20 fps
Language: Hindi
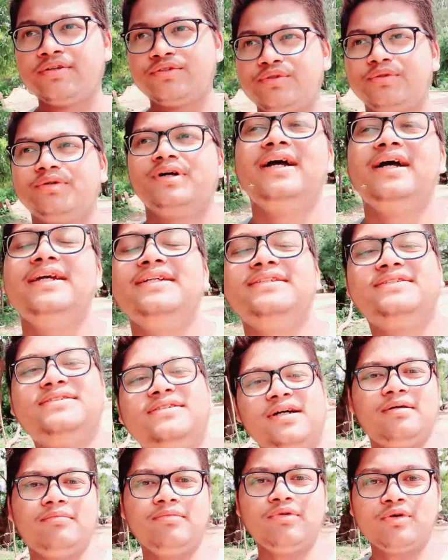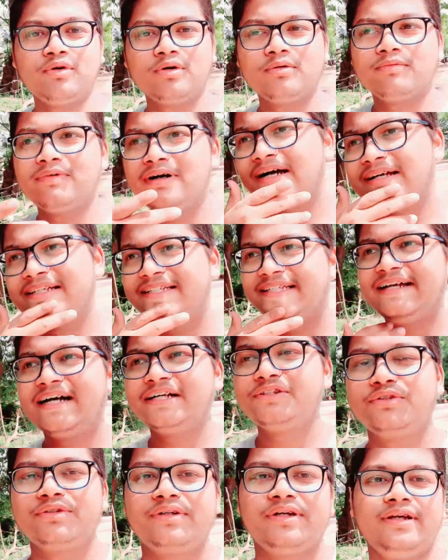सो गाइस हम लोग वहाँ से आ
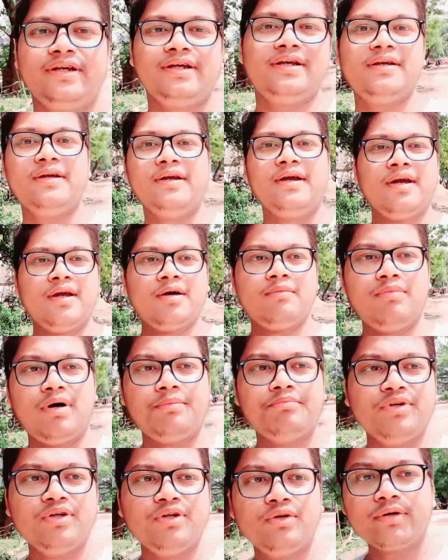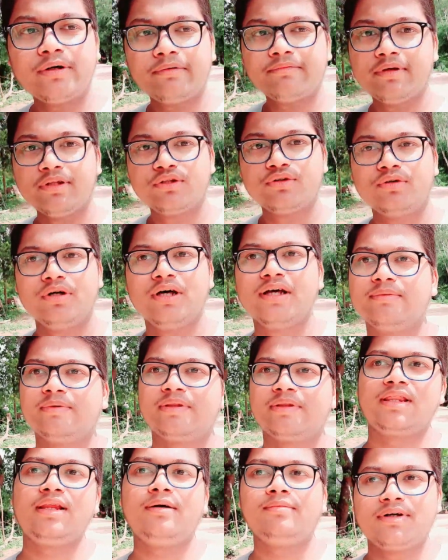चुके हैं मम्मी लोग अभी थोड़ा
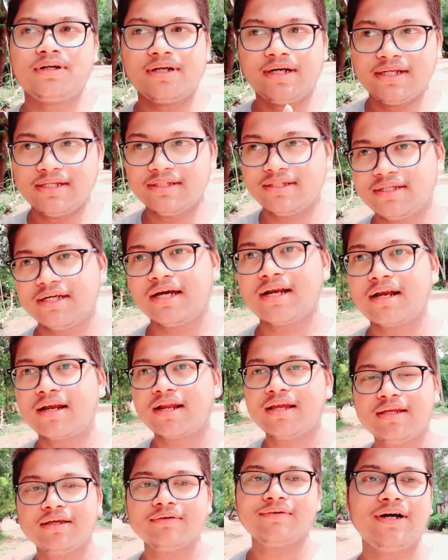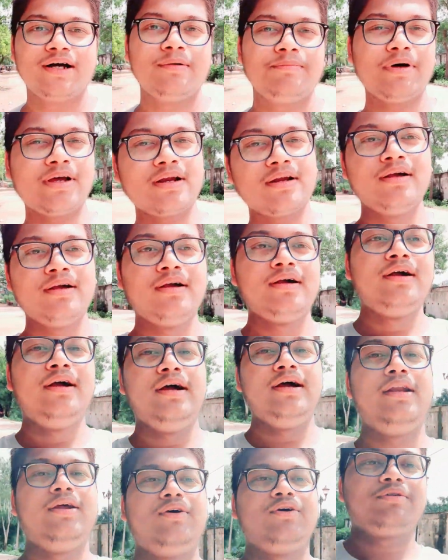मतलब ख़रीदी कर रही हैं वहाँ पर
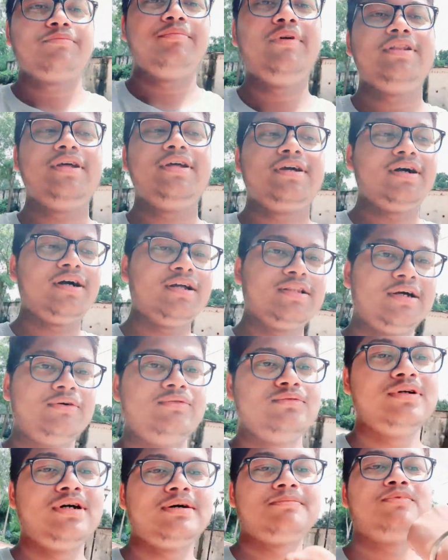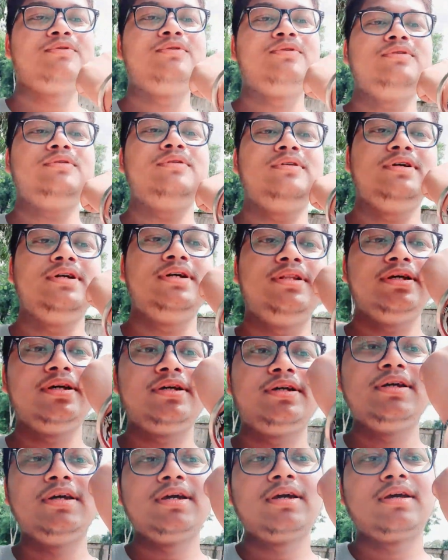है ना और मैं दिखाता हूँ आपको ये
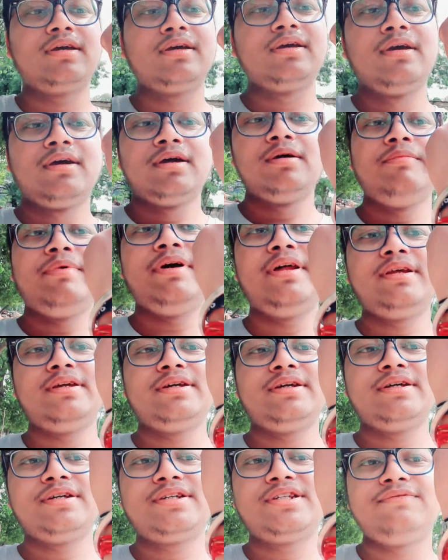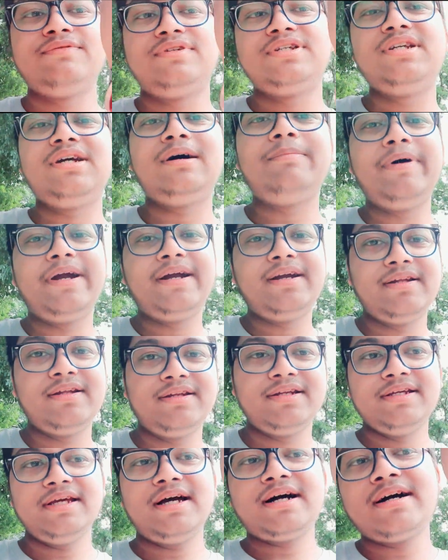देखिए मैंने ये शिव जी का बैंड
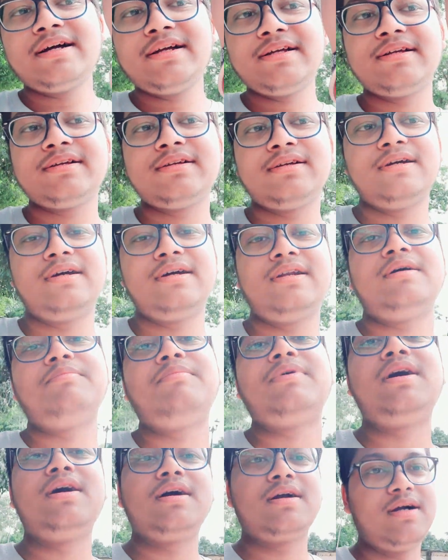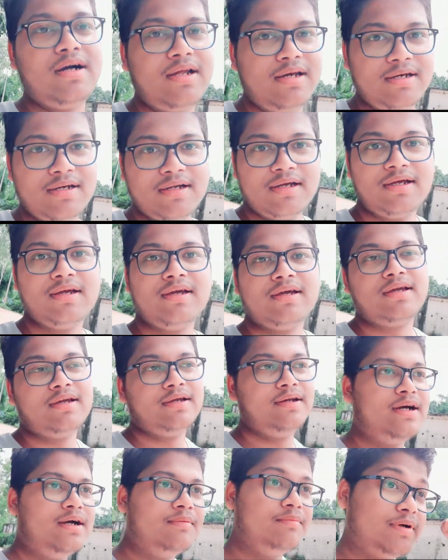लिया है है ना महाकाल
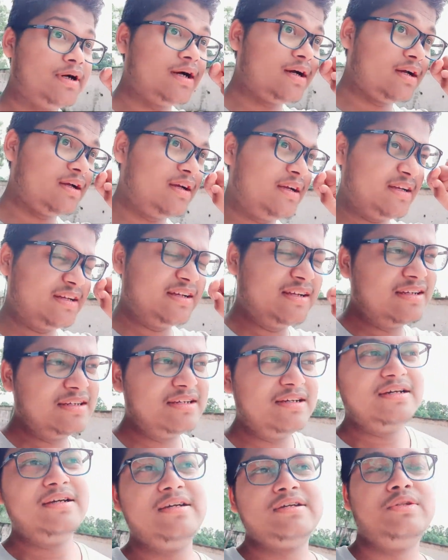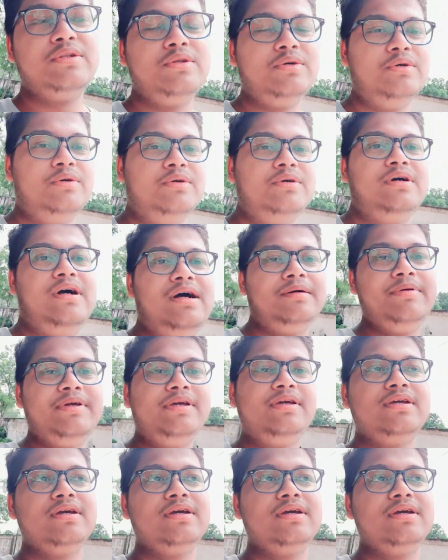के नाम का तो अभी